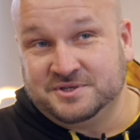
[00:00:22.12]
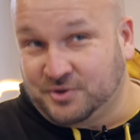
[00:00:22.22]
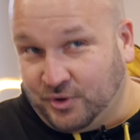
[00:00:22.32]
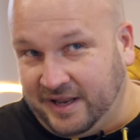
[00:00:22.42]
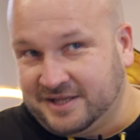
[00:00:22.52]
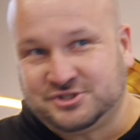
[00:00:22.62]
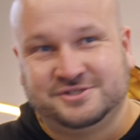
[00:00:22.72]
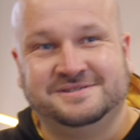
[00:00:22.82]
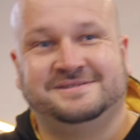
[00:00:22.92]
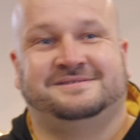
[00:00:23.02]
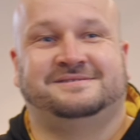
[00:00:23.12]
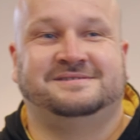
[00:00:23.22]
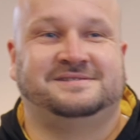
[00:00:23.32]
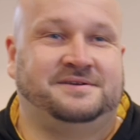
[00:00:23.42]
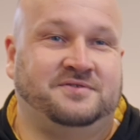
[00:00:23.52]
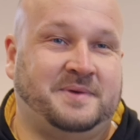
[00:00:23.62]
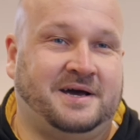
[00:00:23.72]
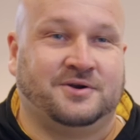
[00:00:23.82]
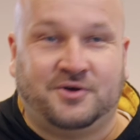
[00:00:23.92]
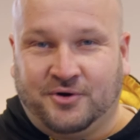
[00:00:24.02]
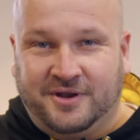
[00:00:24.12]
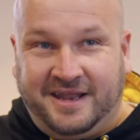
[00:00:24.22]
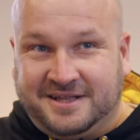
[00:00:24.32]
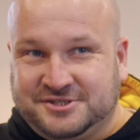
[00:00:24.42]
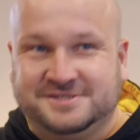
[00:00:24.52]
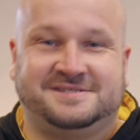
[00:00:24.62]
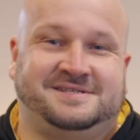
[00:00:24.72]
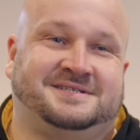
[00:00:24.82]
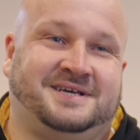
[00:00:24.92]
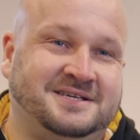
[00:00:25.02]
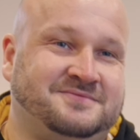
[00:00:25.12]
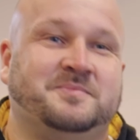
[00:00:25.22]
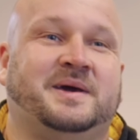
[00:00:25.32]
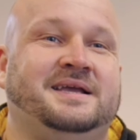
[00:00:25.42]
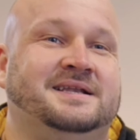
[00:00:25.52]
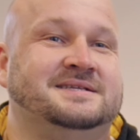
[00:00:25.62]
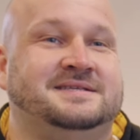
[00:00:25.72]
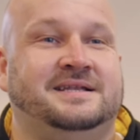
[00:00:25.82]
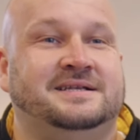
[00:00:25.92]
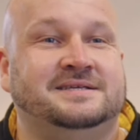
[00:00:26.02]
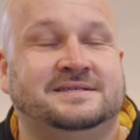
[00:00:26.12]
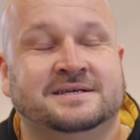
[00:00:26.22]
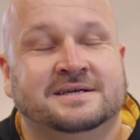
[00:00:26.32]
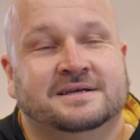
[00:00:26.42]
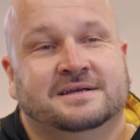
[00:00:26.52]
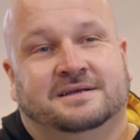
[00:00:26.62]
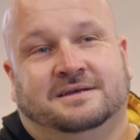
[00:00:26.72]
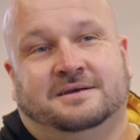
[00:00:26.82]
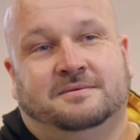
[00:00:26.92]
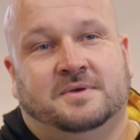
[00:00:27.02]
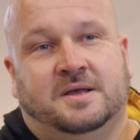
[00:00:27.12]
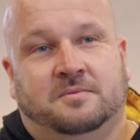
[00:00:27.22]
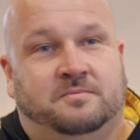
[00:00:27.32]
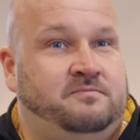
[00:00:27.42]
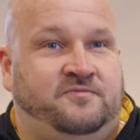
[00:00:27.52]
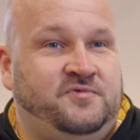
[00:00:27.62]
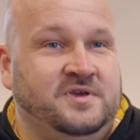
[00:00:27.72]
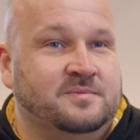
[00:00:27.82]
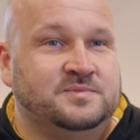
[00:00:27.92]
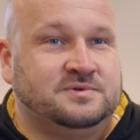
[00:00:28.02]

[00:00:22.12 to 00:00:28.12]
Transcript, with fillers: ist Connection und äh, wir machen Connections, das heißt, wir bringen letztendlich ähm, Firmen